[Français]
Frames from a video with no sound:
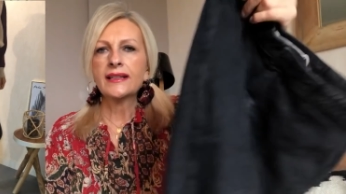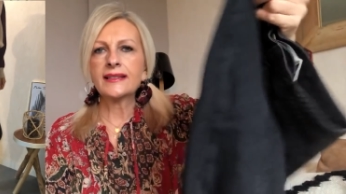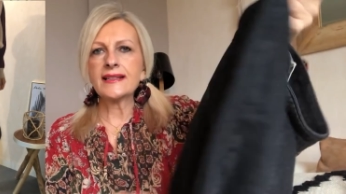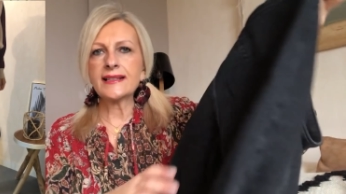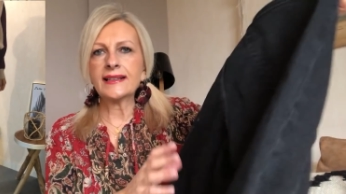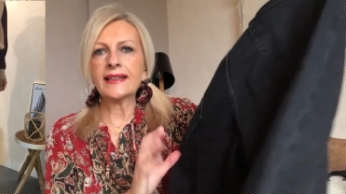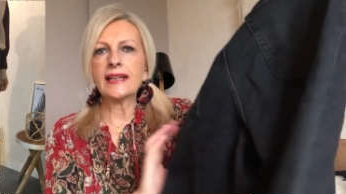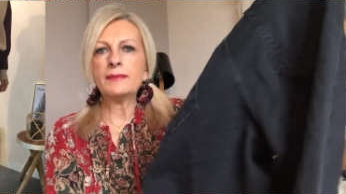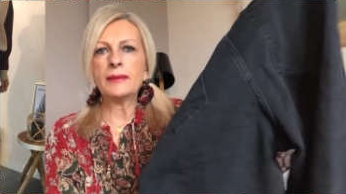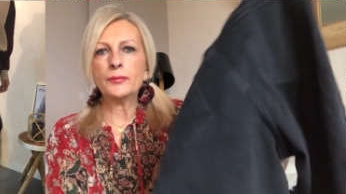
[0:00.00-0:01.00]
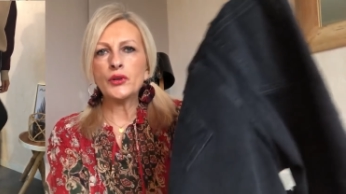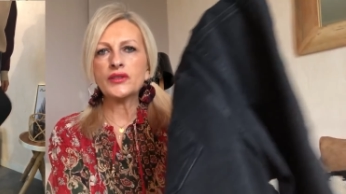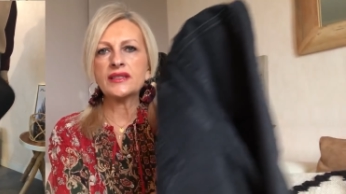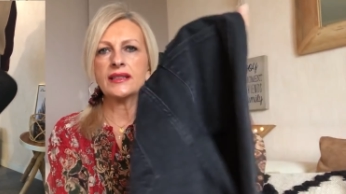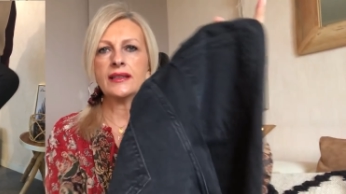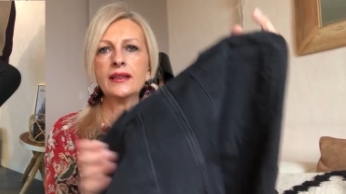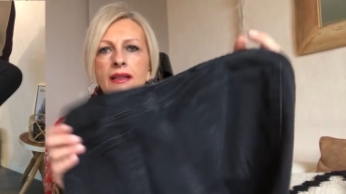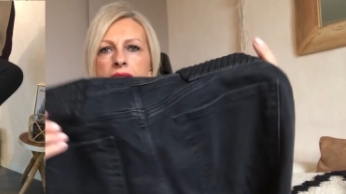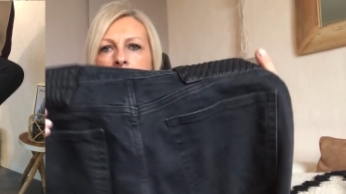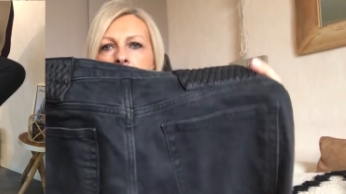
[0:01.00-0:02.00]
très agréable à porter,
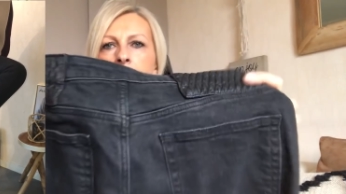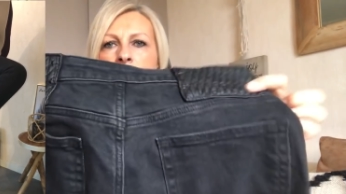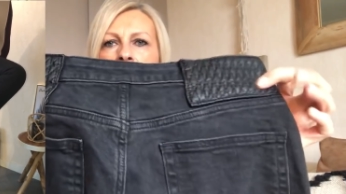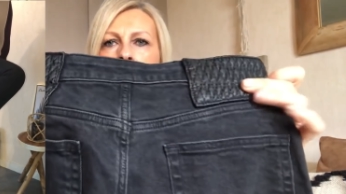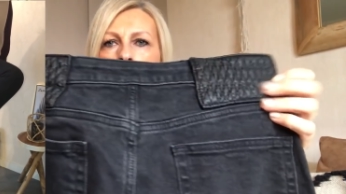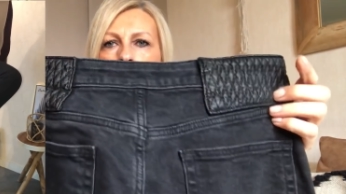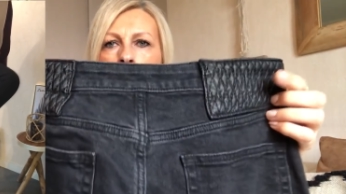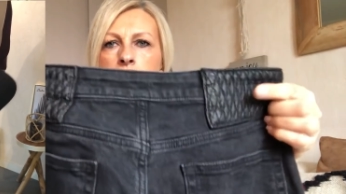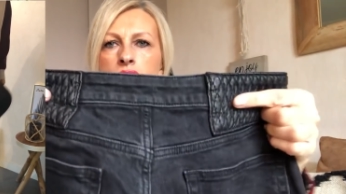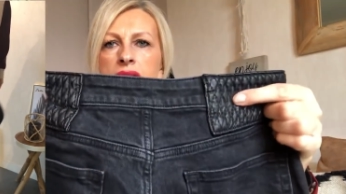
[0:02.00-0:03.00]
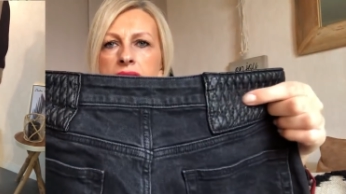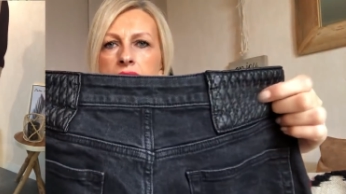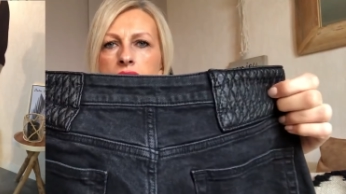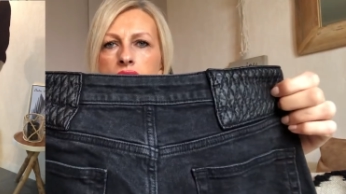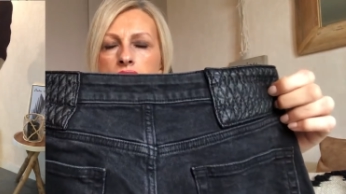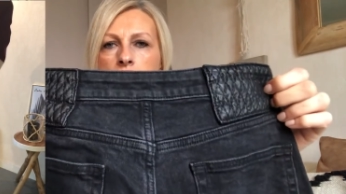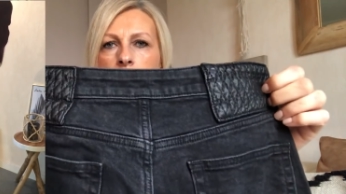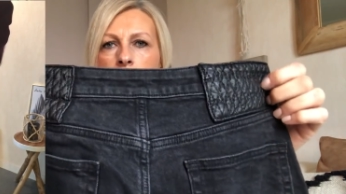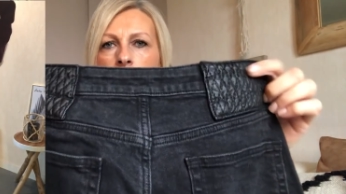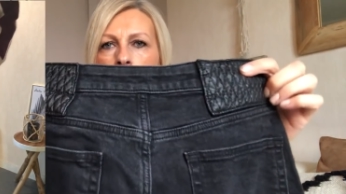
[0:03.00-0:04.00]
là vous avez du cuir euh,
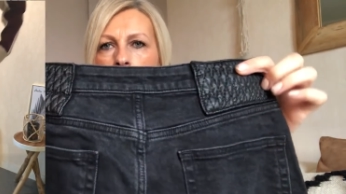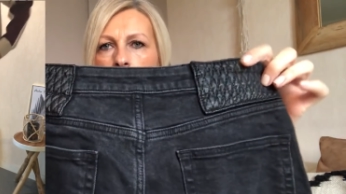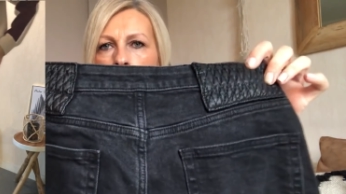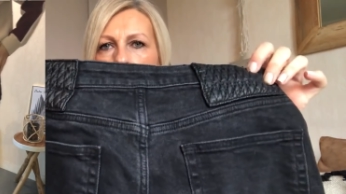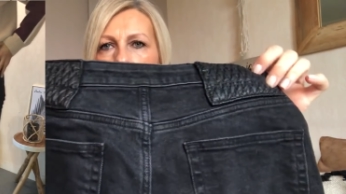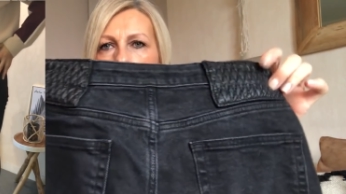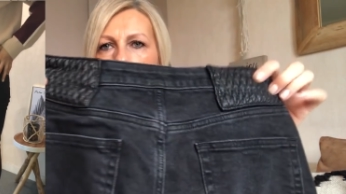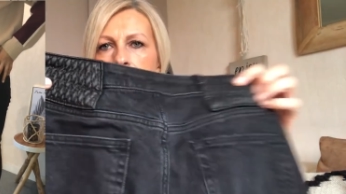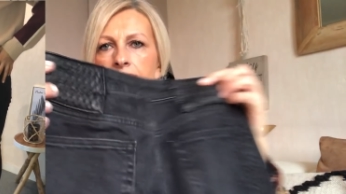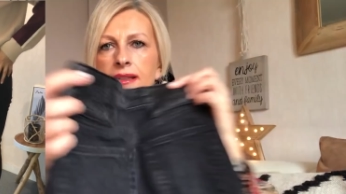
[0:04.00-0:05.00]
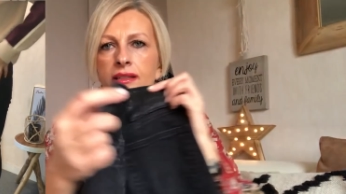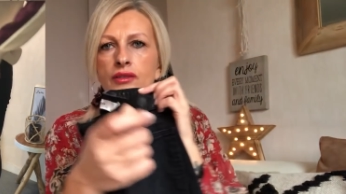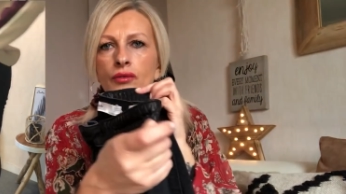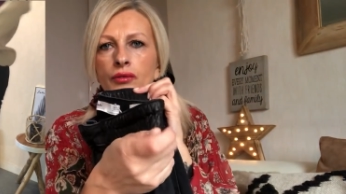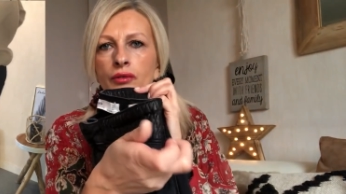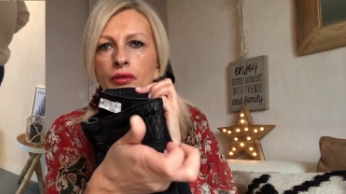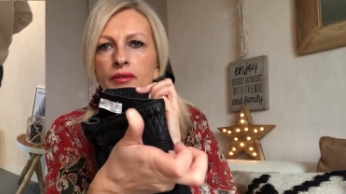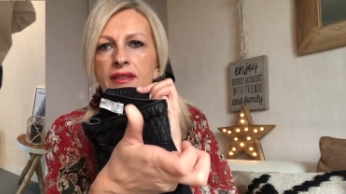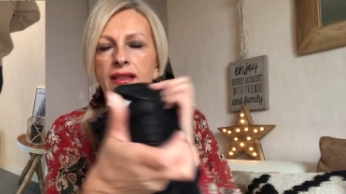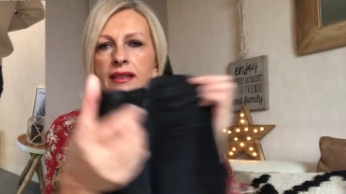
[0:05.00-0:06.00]
sur le euh, derrière et sur le
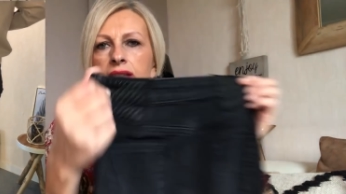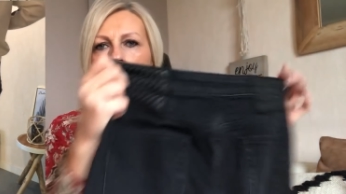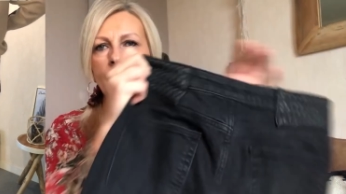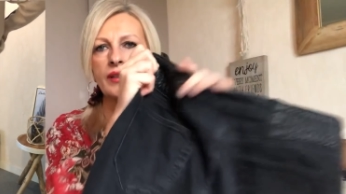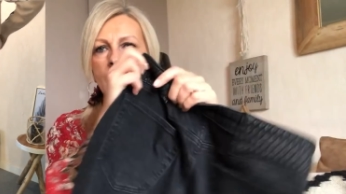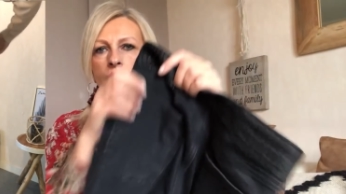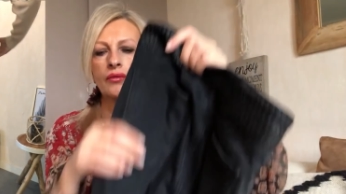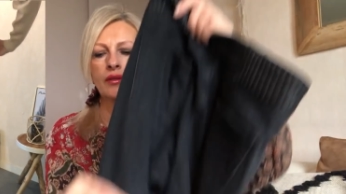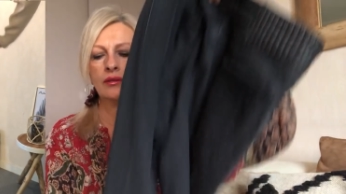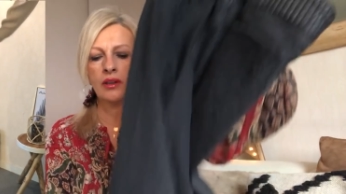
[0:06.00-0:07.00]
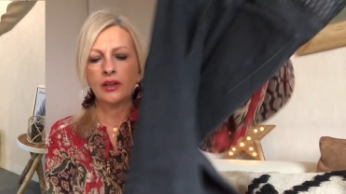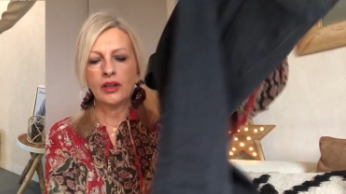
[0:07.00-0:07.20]
côté qui revient devant,